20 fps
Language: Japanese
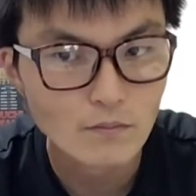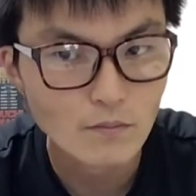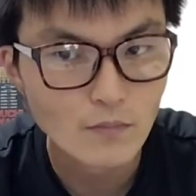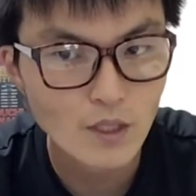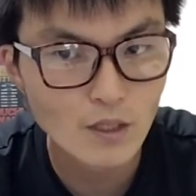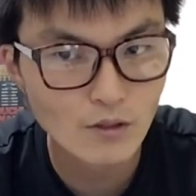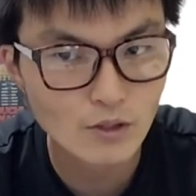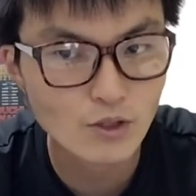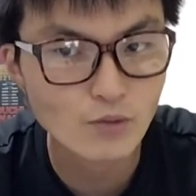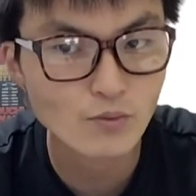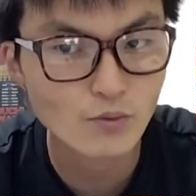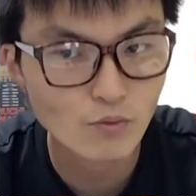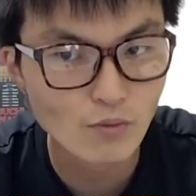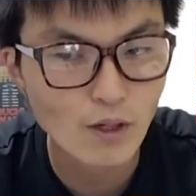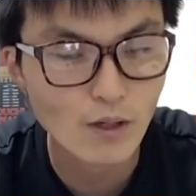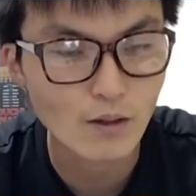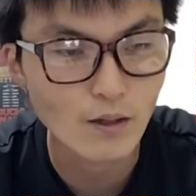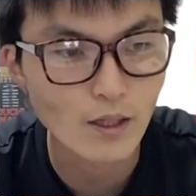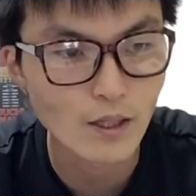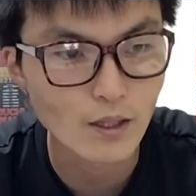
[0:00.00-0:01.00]
まあ、自分
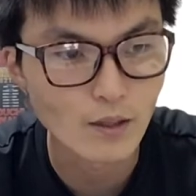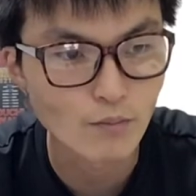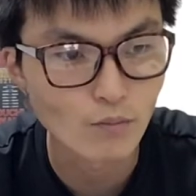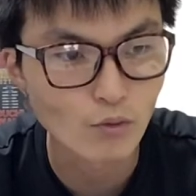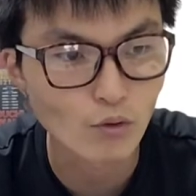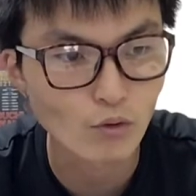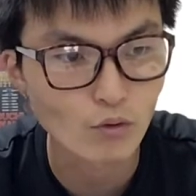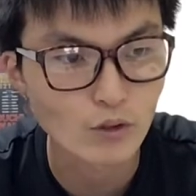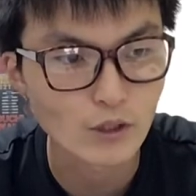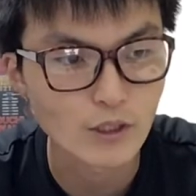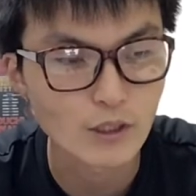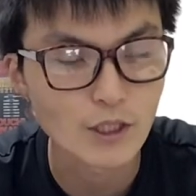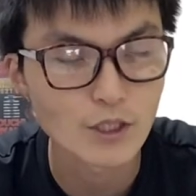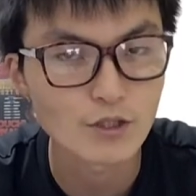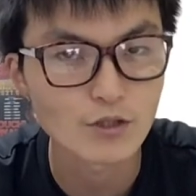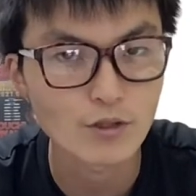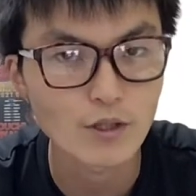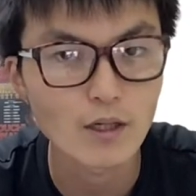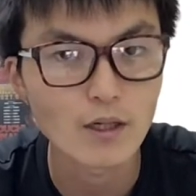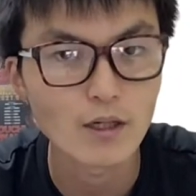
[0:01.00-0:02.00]
は、えー、モロニー選
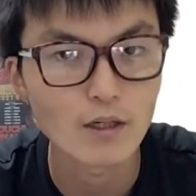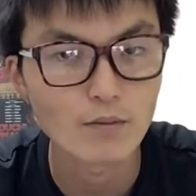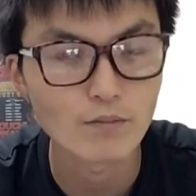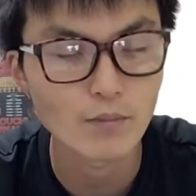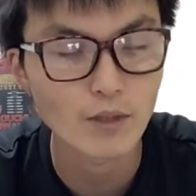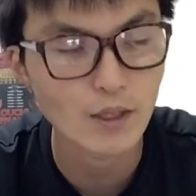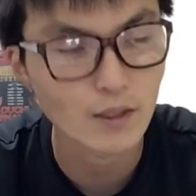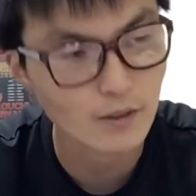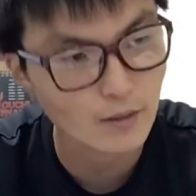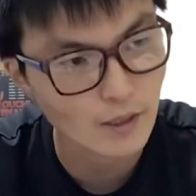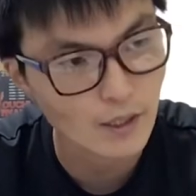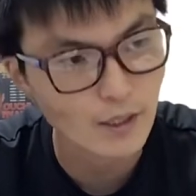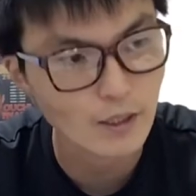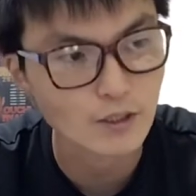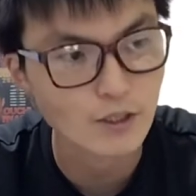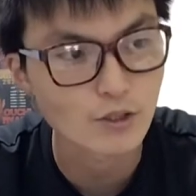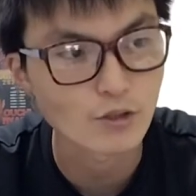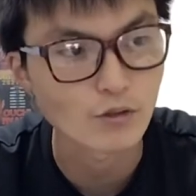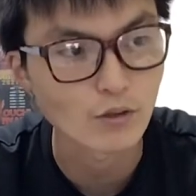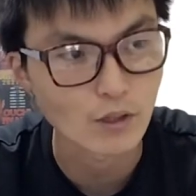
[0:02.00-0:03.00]
手が、まあ、判定勝ち
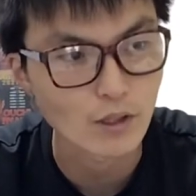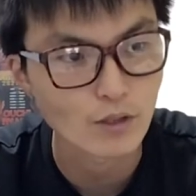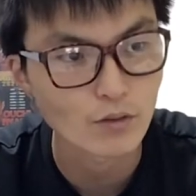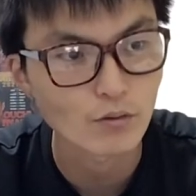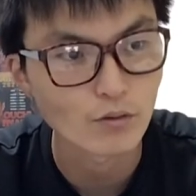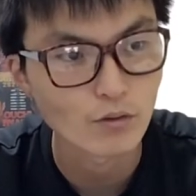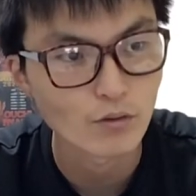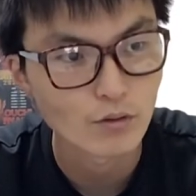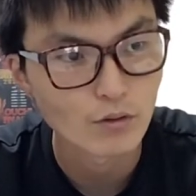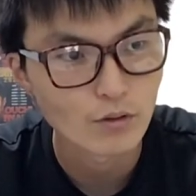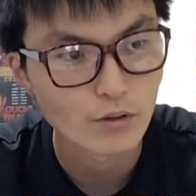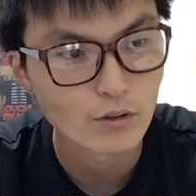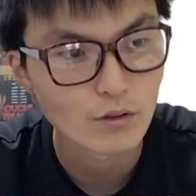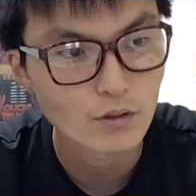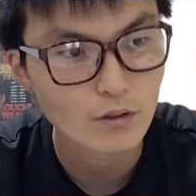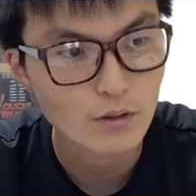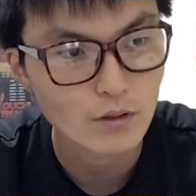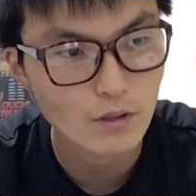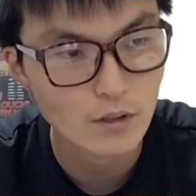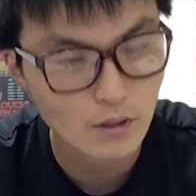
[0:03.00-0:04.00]
するかなと。
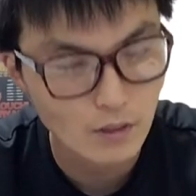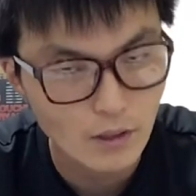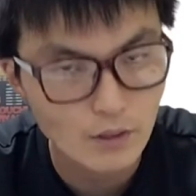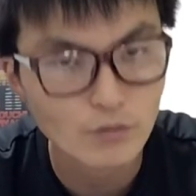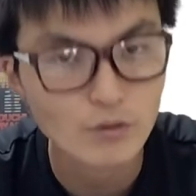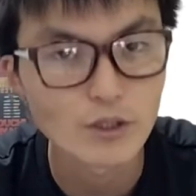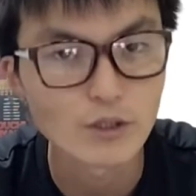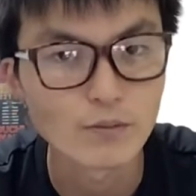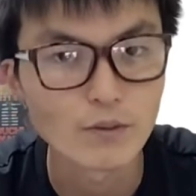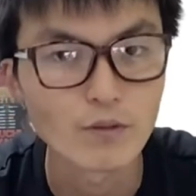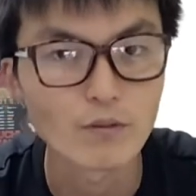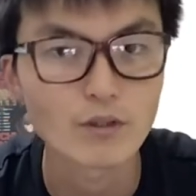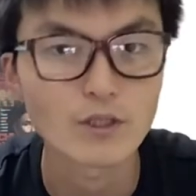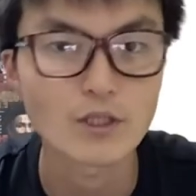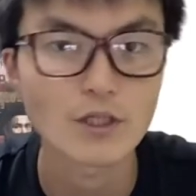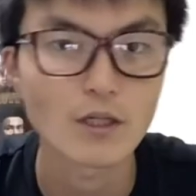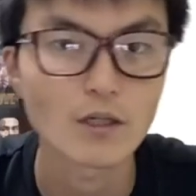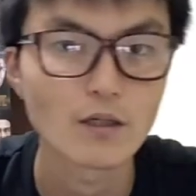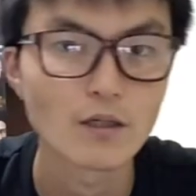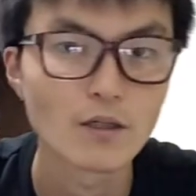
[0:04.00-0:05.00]
いったふうに見まし
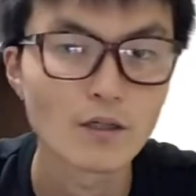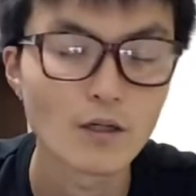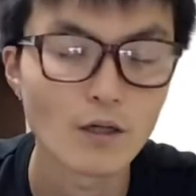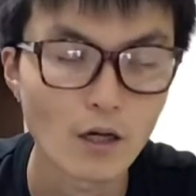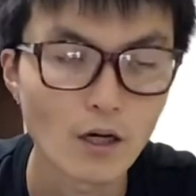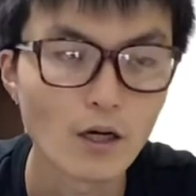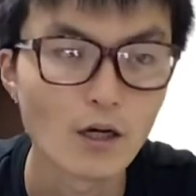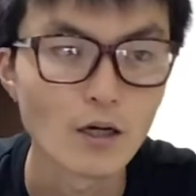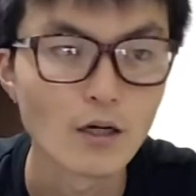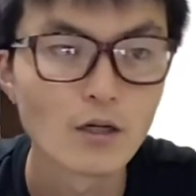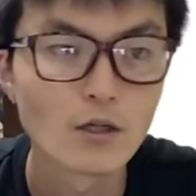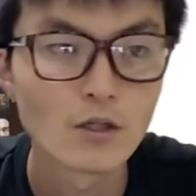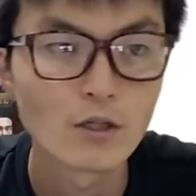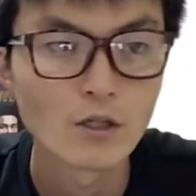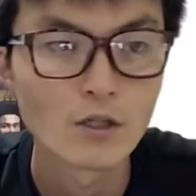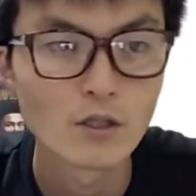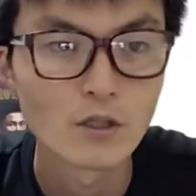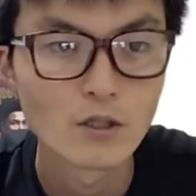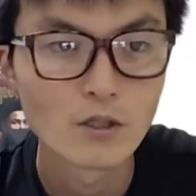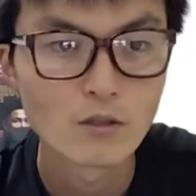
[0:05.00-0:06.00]
た。はい
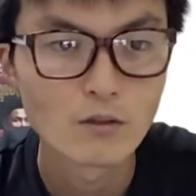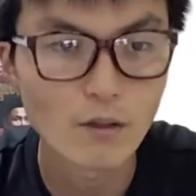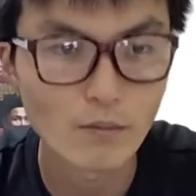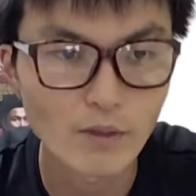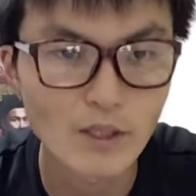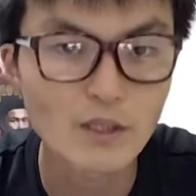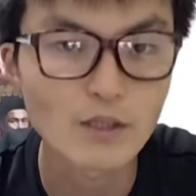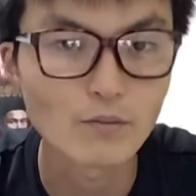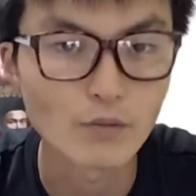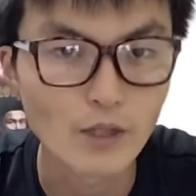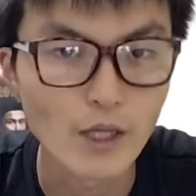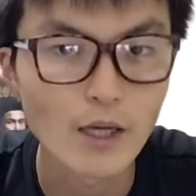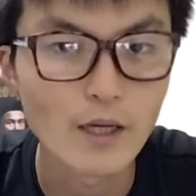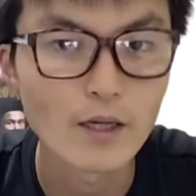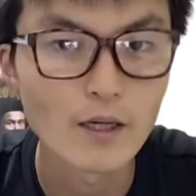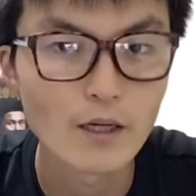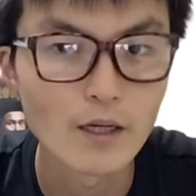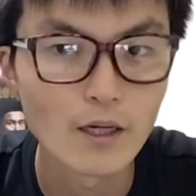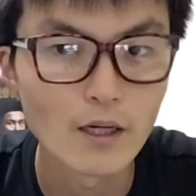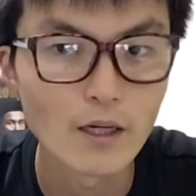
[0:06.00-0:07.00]
まあ、皆さんもね、
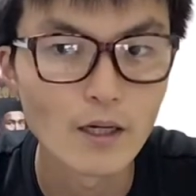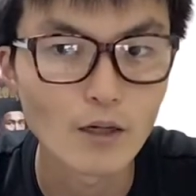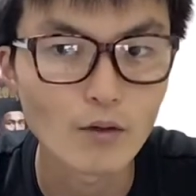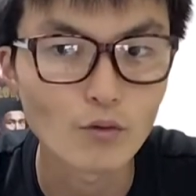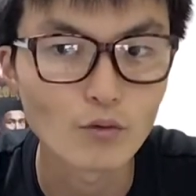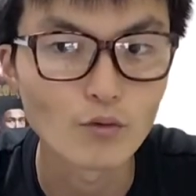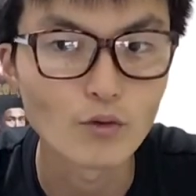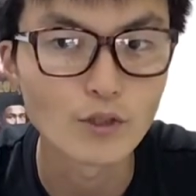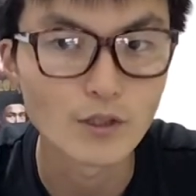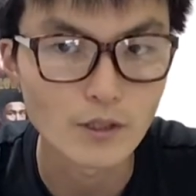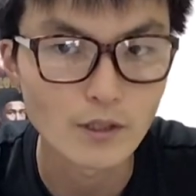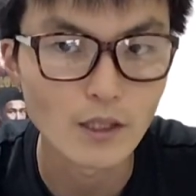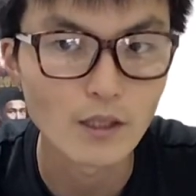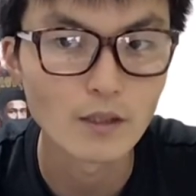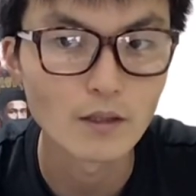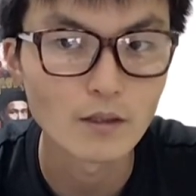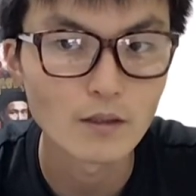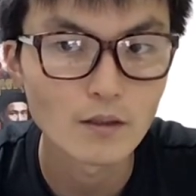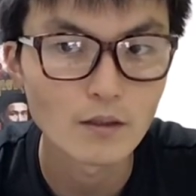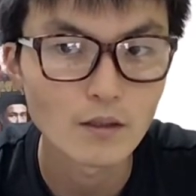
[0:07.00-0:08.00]
えー、この一戦、
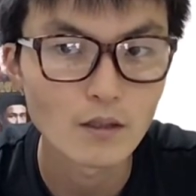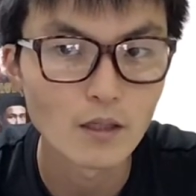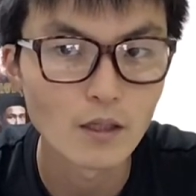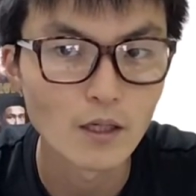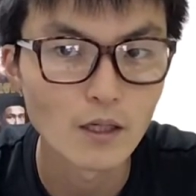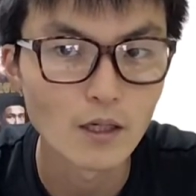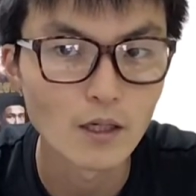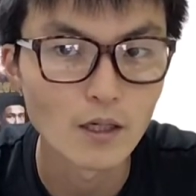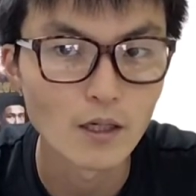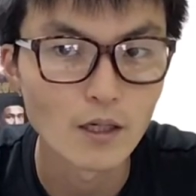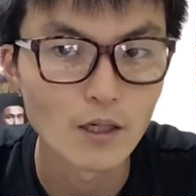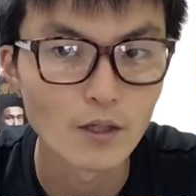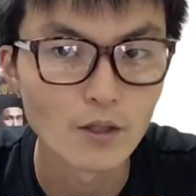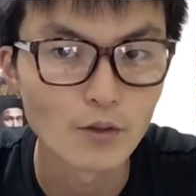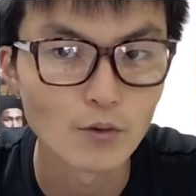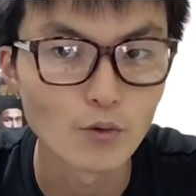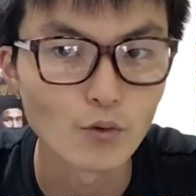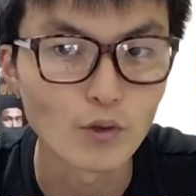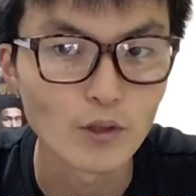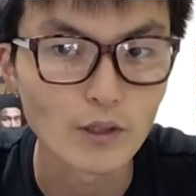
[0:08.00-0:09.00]

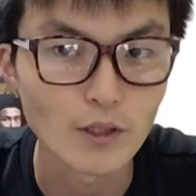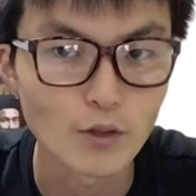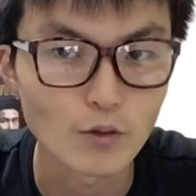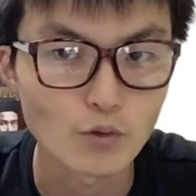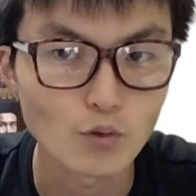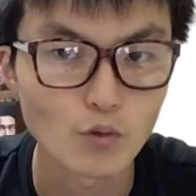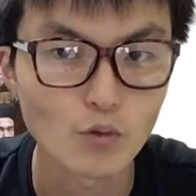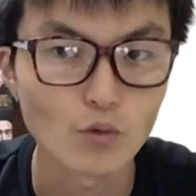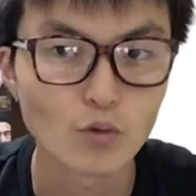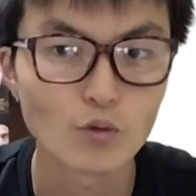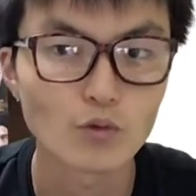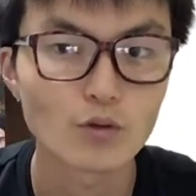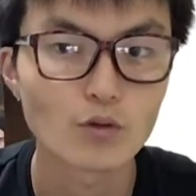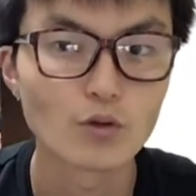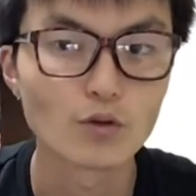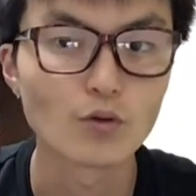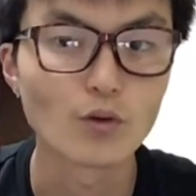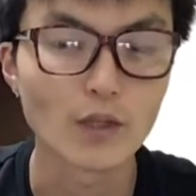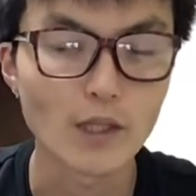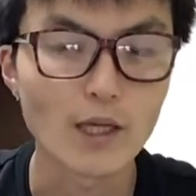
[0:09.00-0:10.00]
えー、どういった予想って
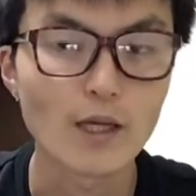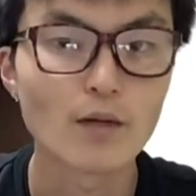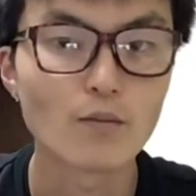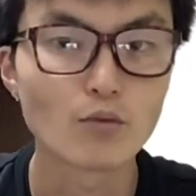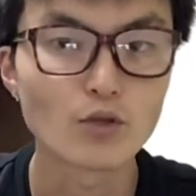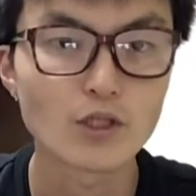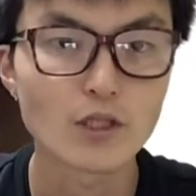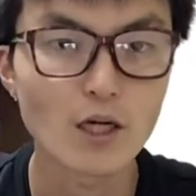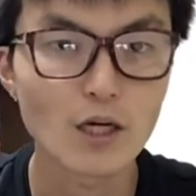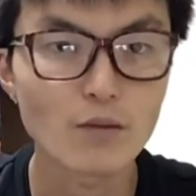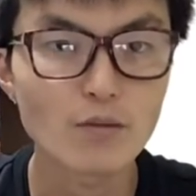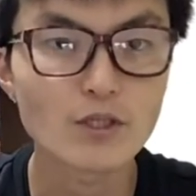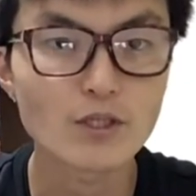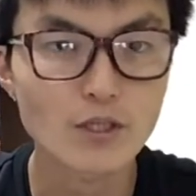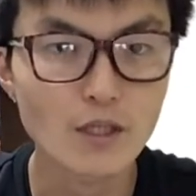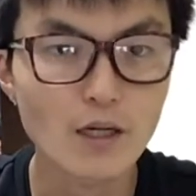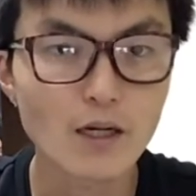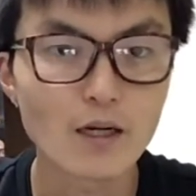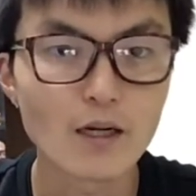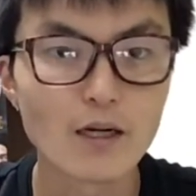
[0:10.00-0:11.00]
いうのがね、もしありまし
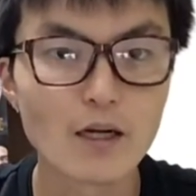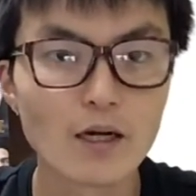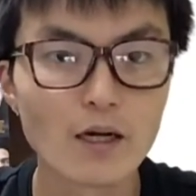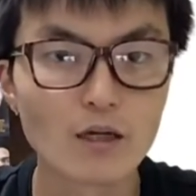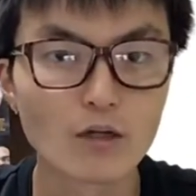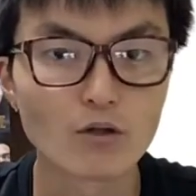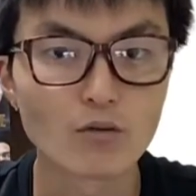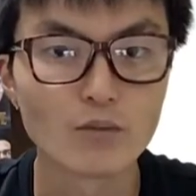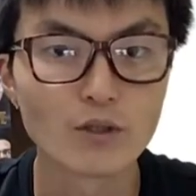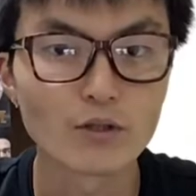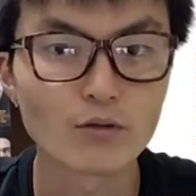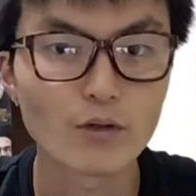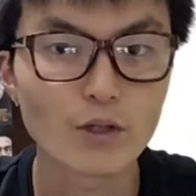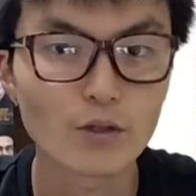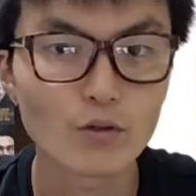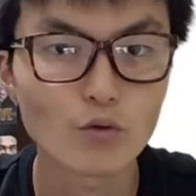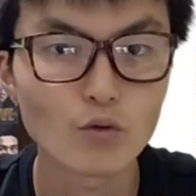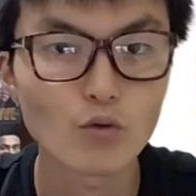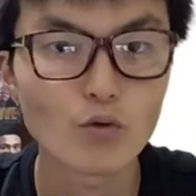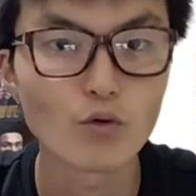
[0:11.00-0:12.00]
たら、えー、コメント欄
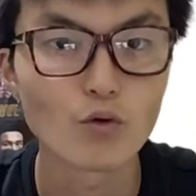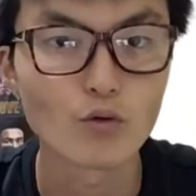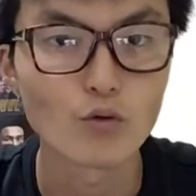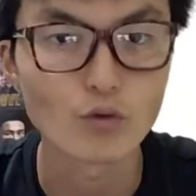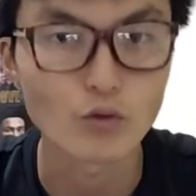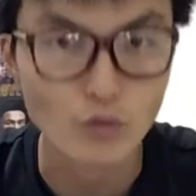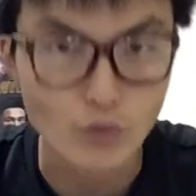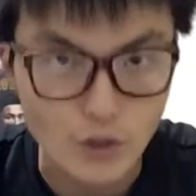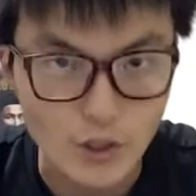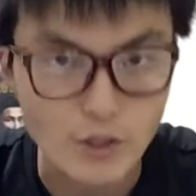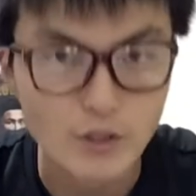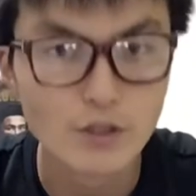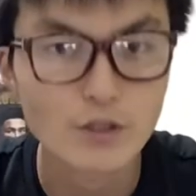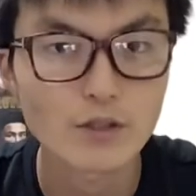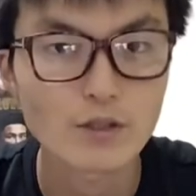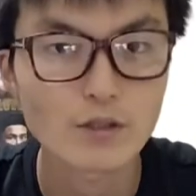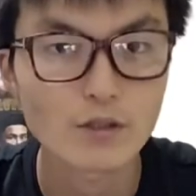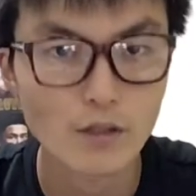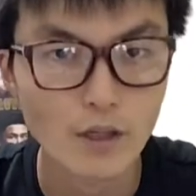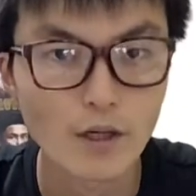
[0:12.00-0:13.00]
の方よろしくお願いしま
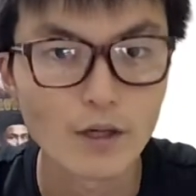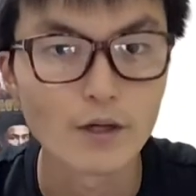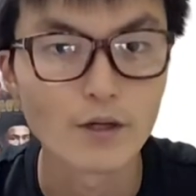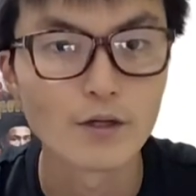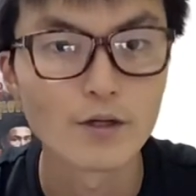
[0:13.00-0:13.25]
す。はい。